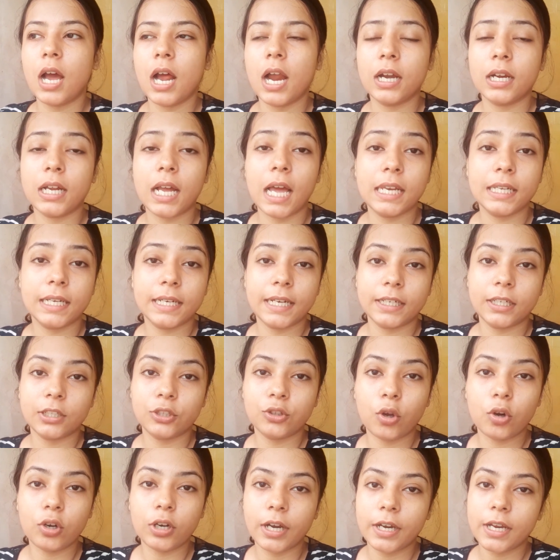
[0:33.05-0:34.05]
আর কালকের
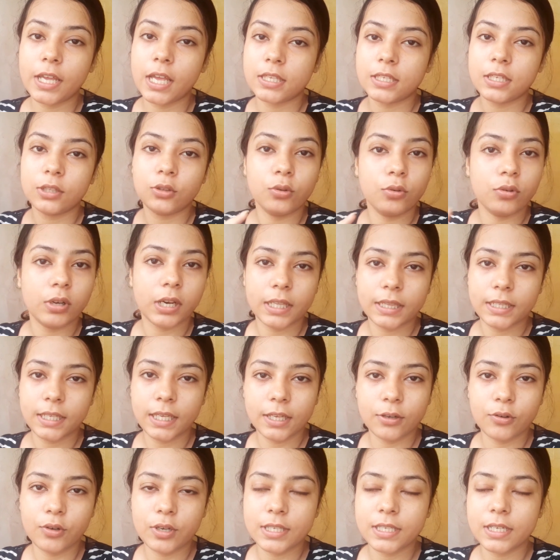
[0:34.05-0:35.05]
একটা তরকারি আছে তো ওটা
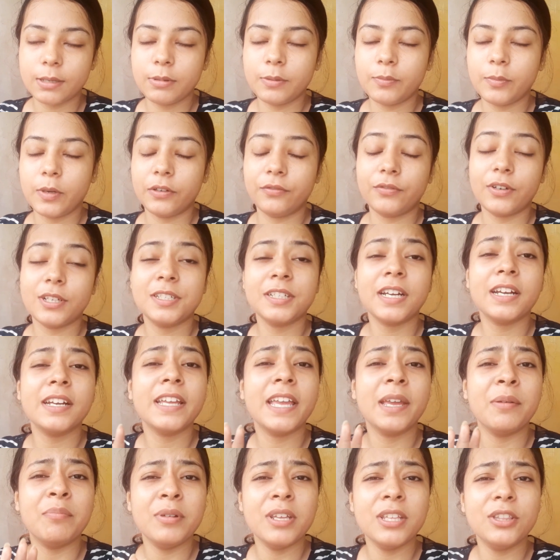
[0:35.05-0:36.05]
দিয়ে হয়ে যাবে ব্রেকফাস্ট আর
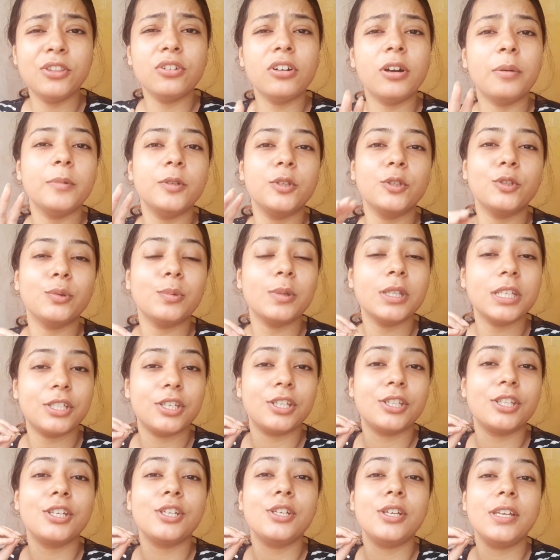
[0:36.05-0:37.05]
এমনি তো আমি তো তোমাদের
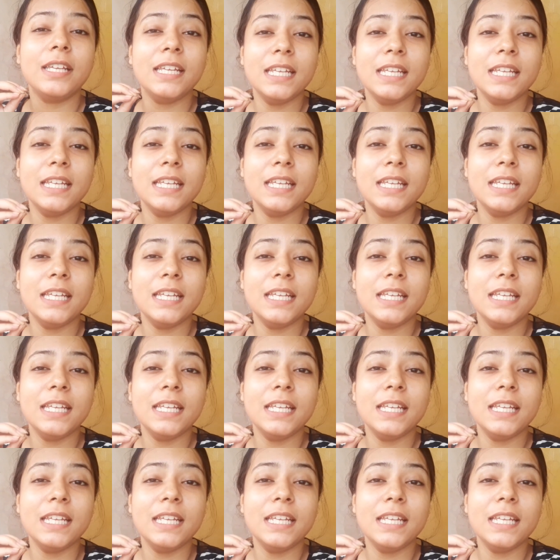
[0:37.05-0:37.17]
সাথে